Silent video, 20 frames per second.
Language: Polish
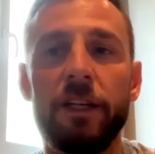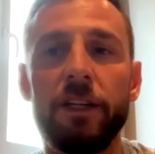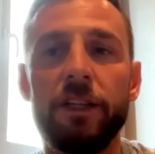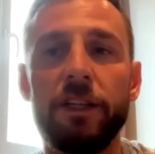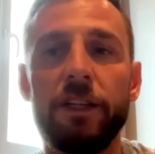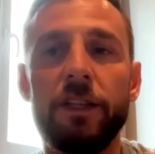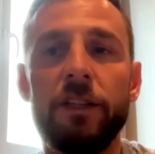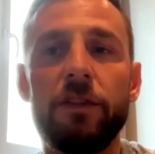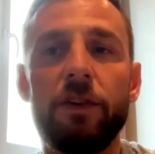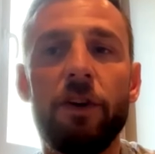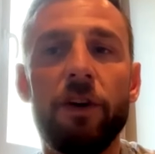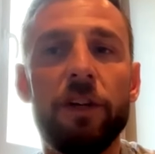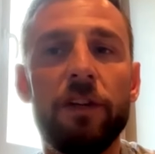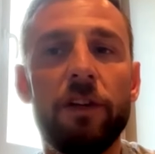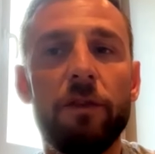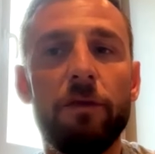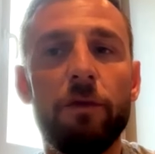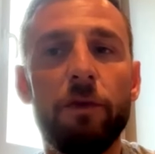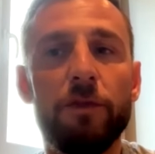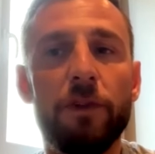i trochę
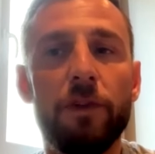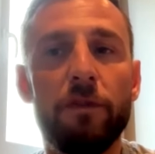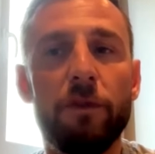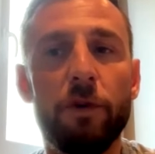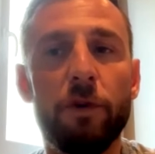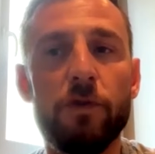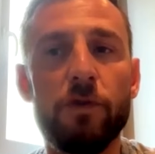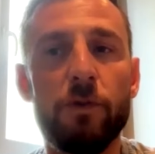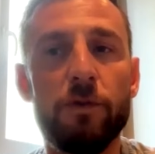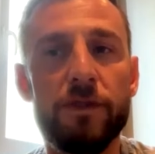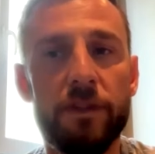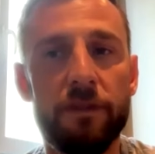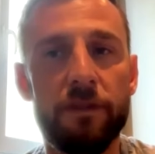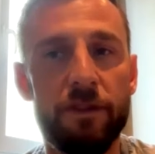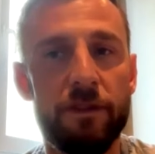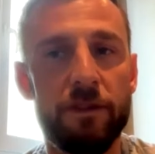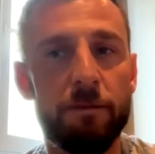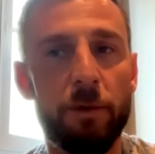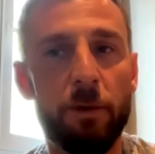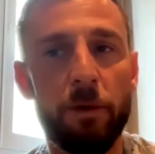nerwówki w końcówce,
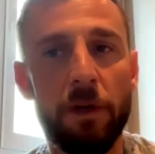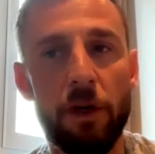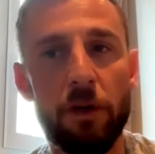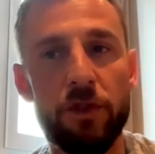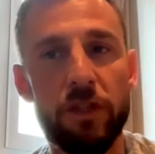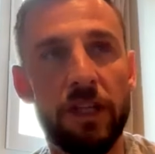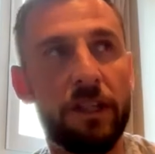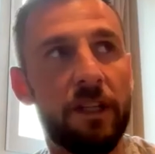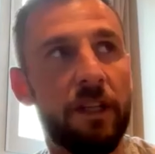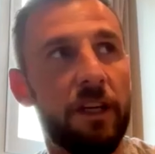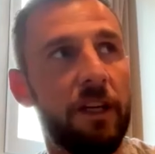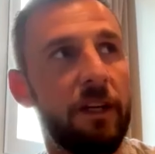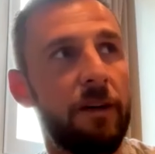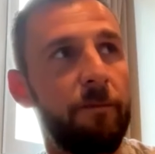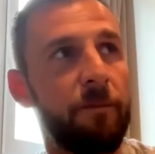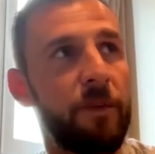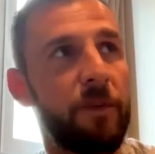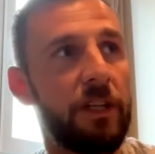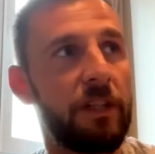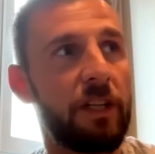więc piłka już takie,
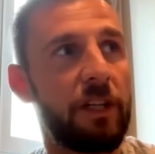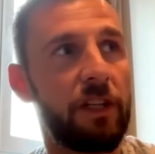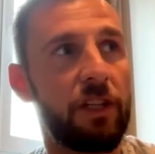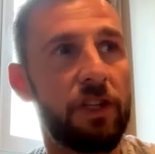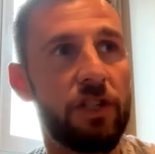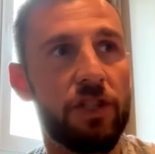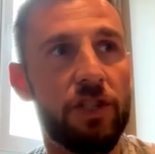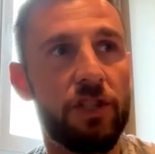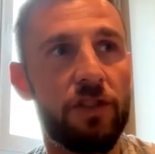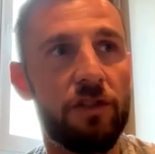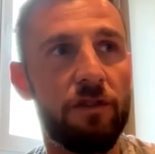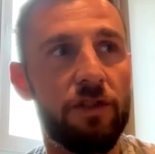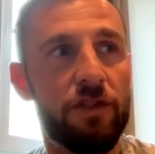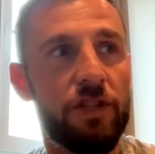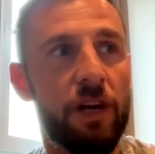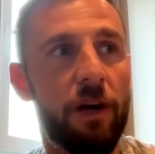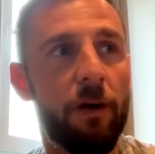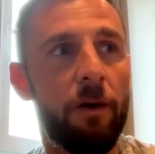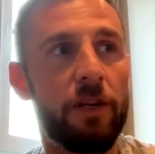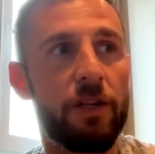takie rzeczy
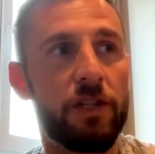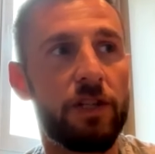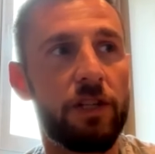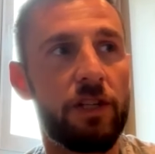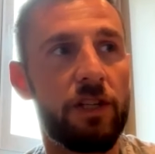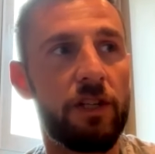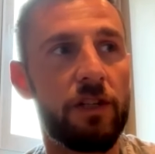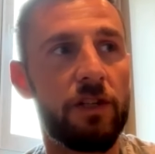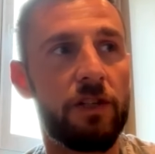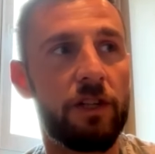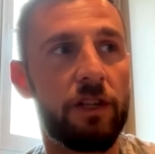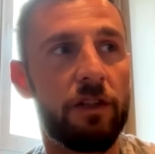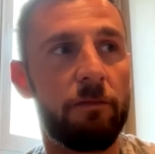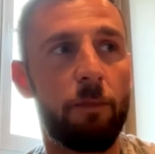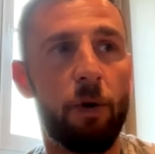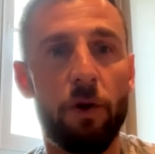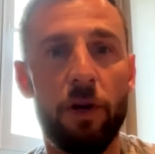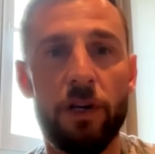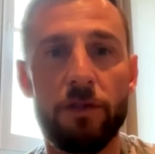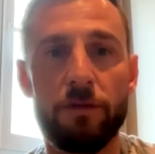widziała, że, że
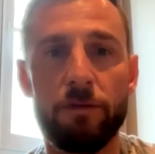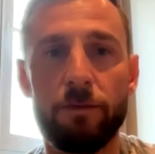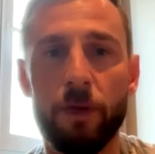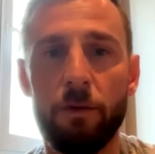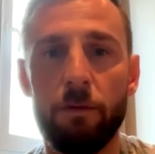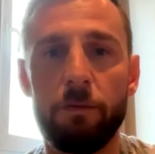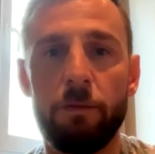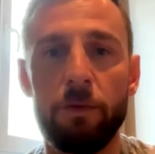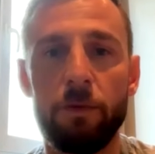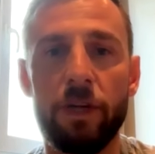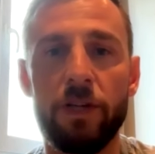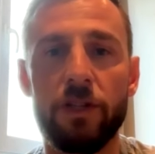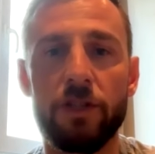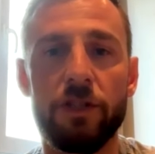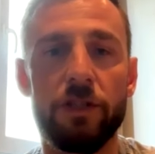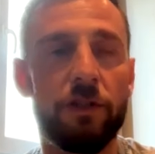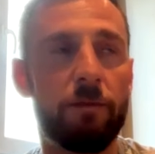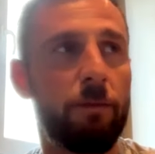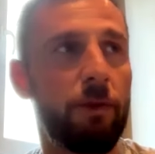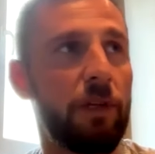Bogacz miał
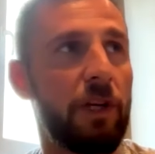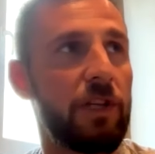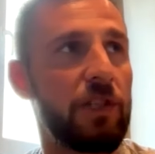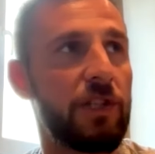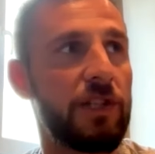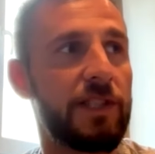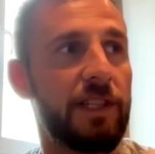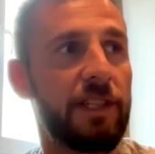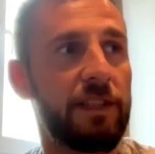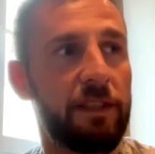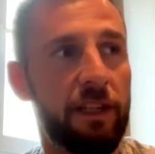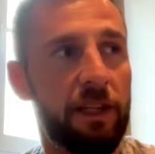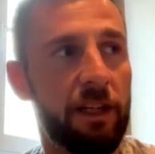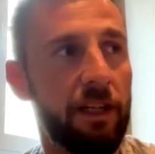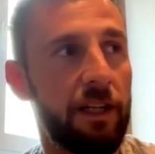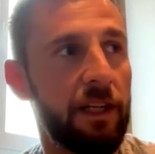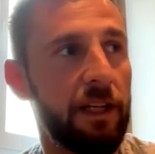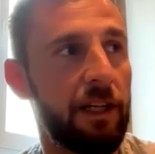bodajże, bodajże setkę